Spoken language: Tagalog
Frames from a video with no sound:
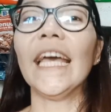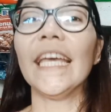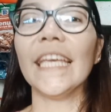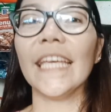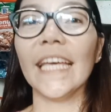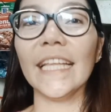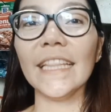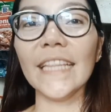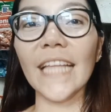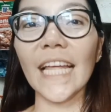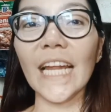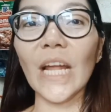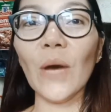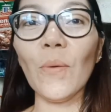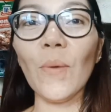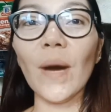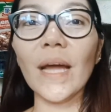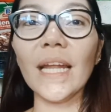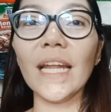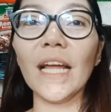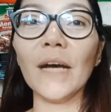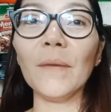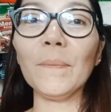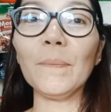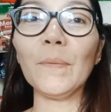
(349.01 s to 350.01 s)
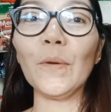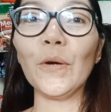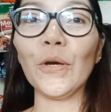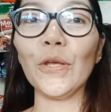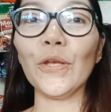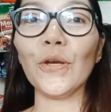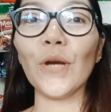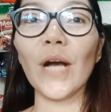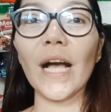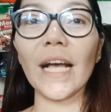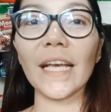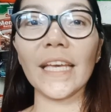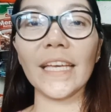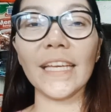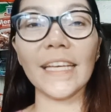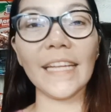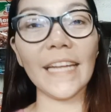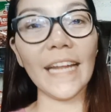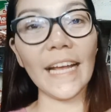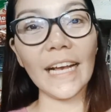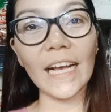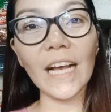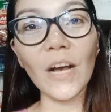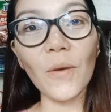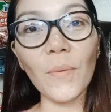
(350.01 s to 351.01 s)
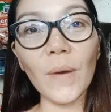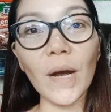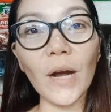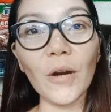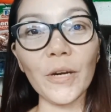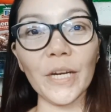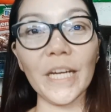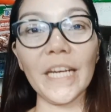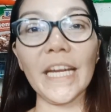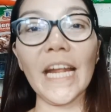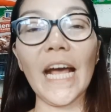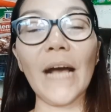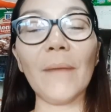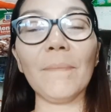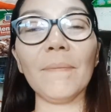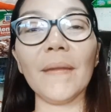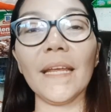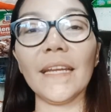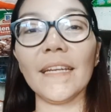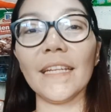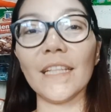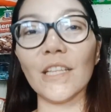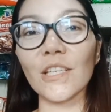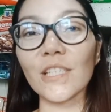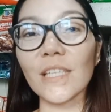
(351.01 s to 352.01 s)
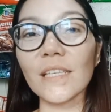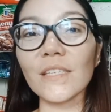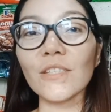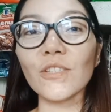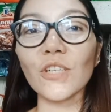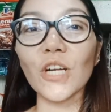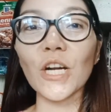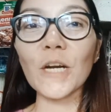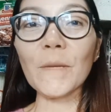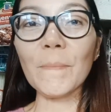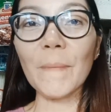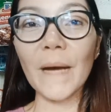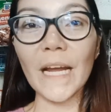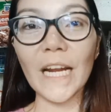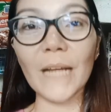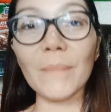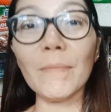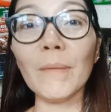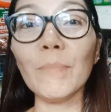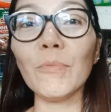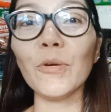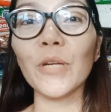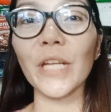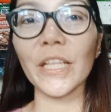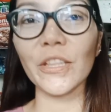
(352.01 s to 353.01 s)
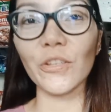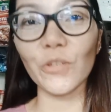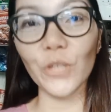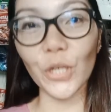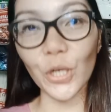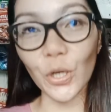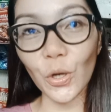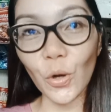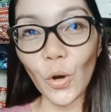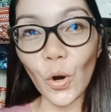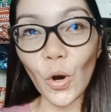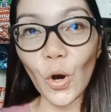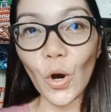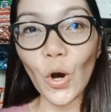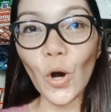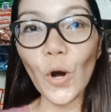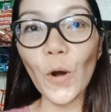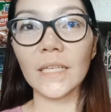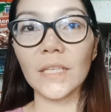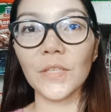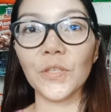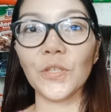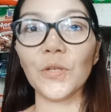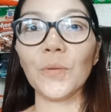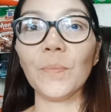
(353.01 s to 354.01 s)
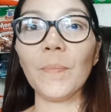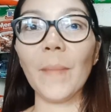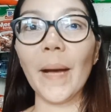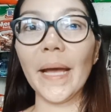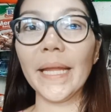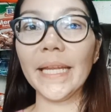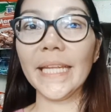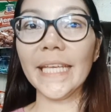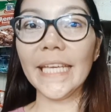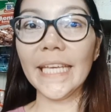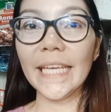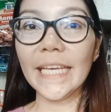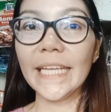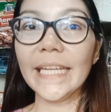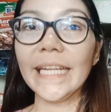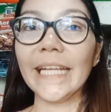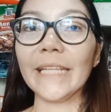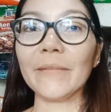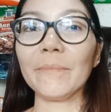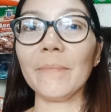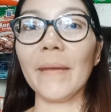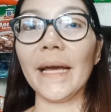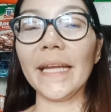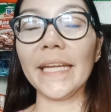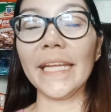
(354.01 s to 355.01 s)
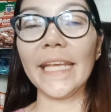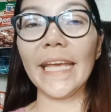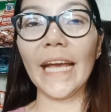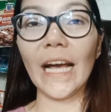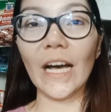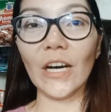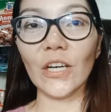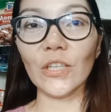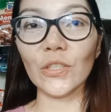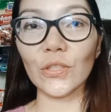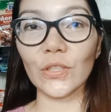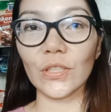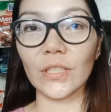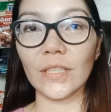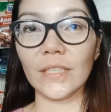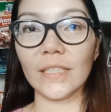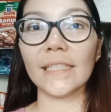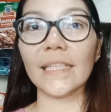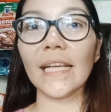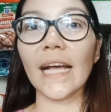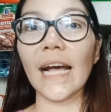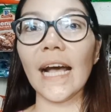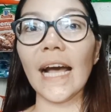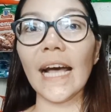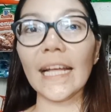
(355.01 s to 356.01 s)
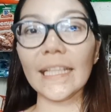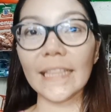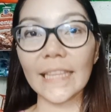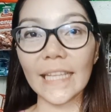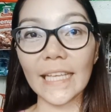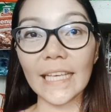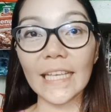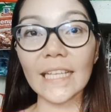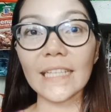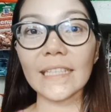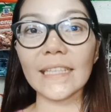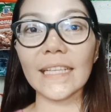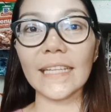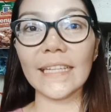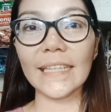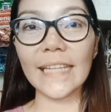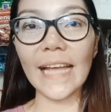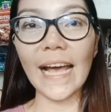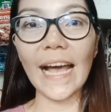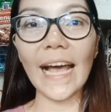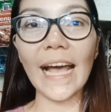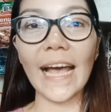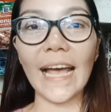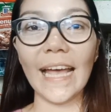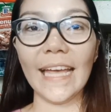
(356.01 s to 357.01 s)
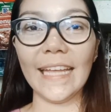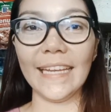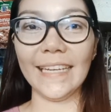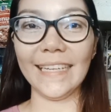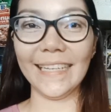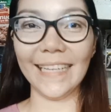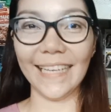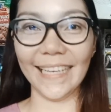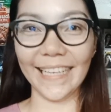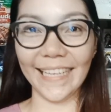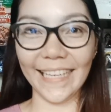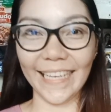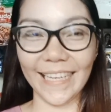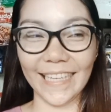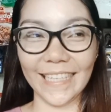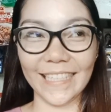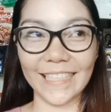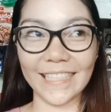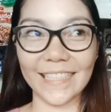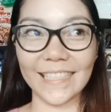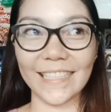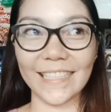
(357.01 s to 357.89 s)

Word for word: Yan dalawa lang po yung aking ginagawa or ina-apply dito sa store para ma-monitor ko yung money in at money out sa ating tindahan. Ayan.